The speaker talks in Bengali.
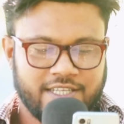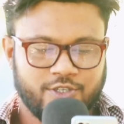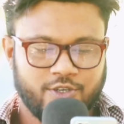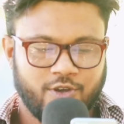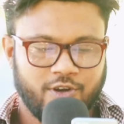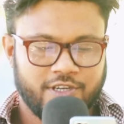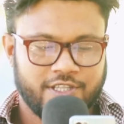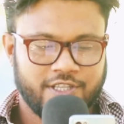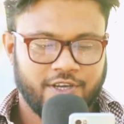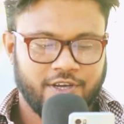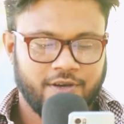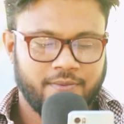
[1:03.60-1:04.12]
টাচ
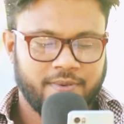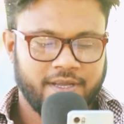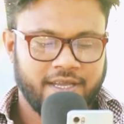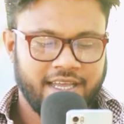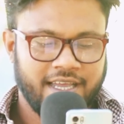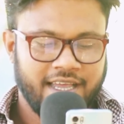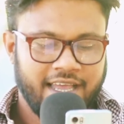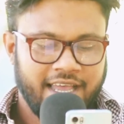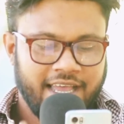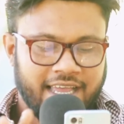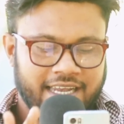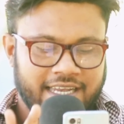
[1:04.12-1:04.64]
করতে হবে
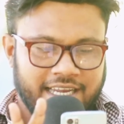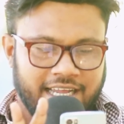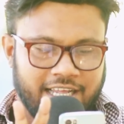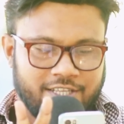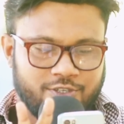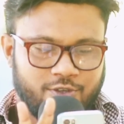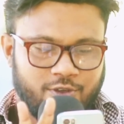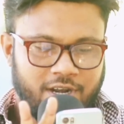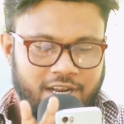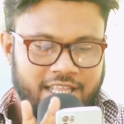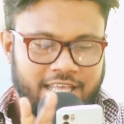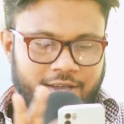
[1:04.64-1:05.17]
টাচ
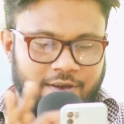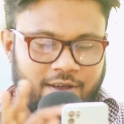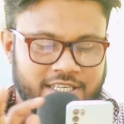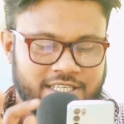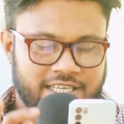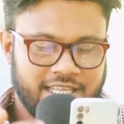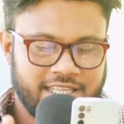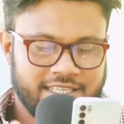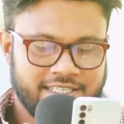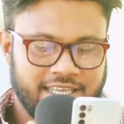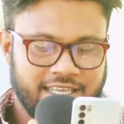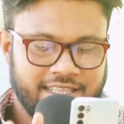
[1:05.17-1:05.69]
করে দেওয়ার
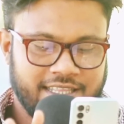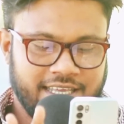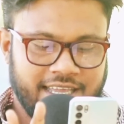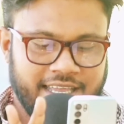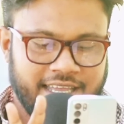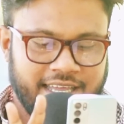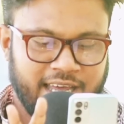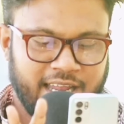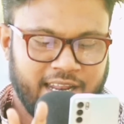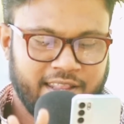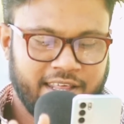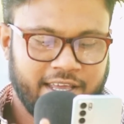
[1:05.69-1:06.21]
সাথে সাথে
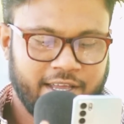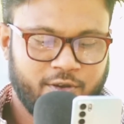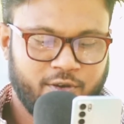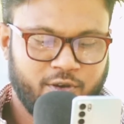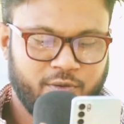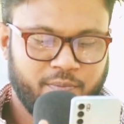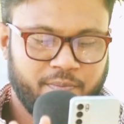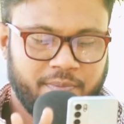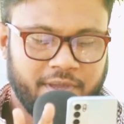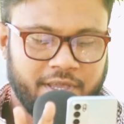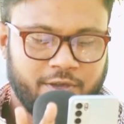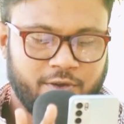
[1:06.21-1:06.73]
এখানে
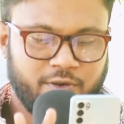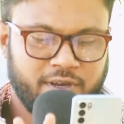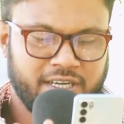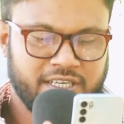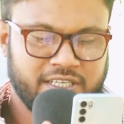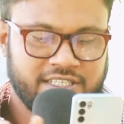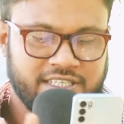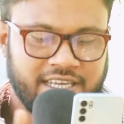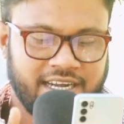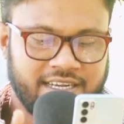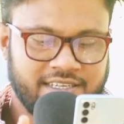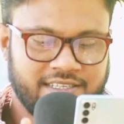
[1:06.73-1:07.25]
দেখুন বিউ
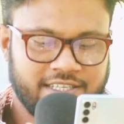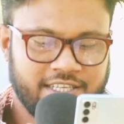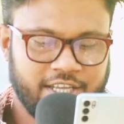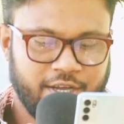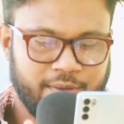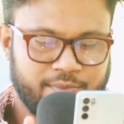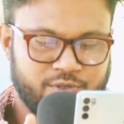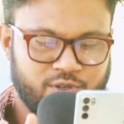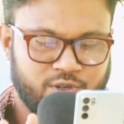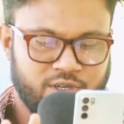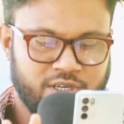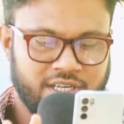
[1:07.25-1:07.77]
ইনসাইটস এই
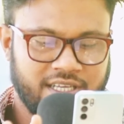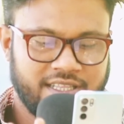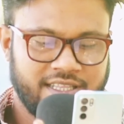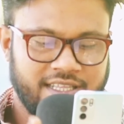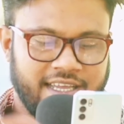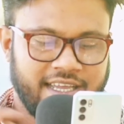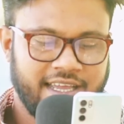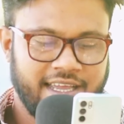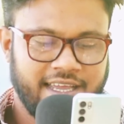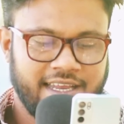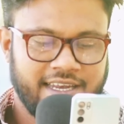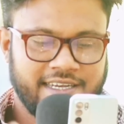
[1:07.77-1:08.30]
অপশনটাতে